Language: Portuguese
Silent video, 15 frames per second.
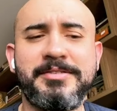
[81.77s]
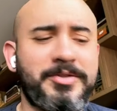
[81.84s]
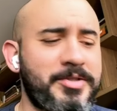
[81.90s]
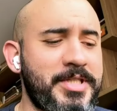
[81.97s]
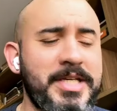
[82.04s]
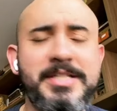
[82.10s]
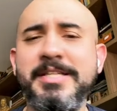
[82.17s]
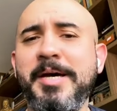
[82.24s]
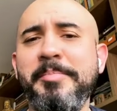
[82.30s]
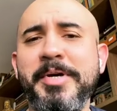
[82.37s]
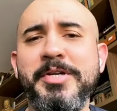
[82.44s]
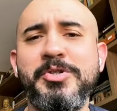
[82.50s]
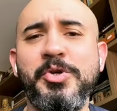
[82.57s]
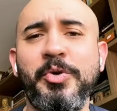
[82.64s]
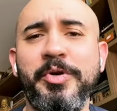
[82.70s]
Consegue
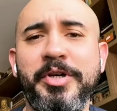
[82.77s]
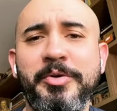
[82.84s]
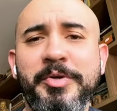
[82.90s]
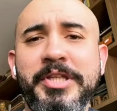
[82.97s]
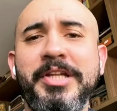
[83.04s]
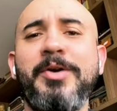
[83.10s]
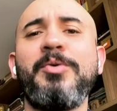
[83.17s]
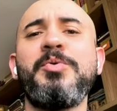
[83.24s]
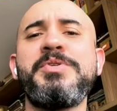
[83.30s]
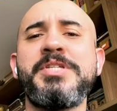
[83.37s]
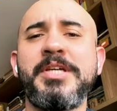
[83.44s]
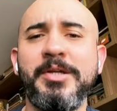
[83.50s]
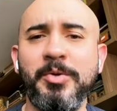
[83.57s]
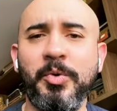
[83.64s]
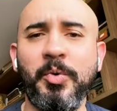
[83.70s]
saber que sou eu e não
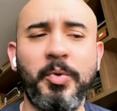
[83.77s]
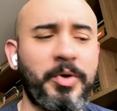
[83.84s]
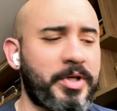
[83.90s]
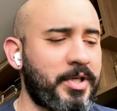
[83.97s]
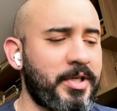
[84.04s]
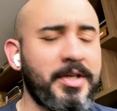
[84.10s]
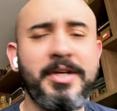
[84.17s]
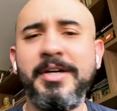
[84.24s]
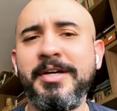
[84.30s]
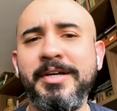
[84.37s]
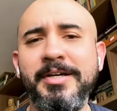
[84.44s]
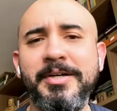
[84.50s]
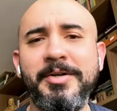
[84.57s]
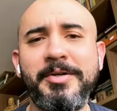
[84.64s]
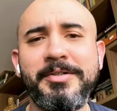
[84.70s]
Luciano Huck?
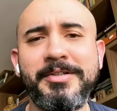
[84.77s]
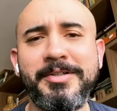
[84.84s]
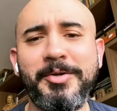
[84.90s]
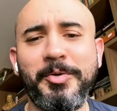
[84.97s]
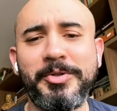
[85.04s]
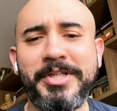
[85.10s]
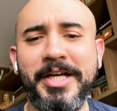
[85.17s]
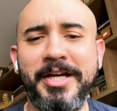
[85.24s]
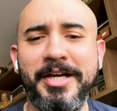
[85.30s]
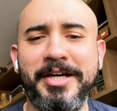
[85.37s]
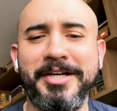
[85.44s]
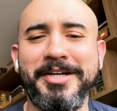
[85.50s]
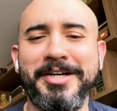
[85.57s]
Ou tá.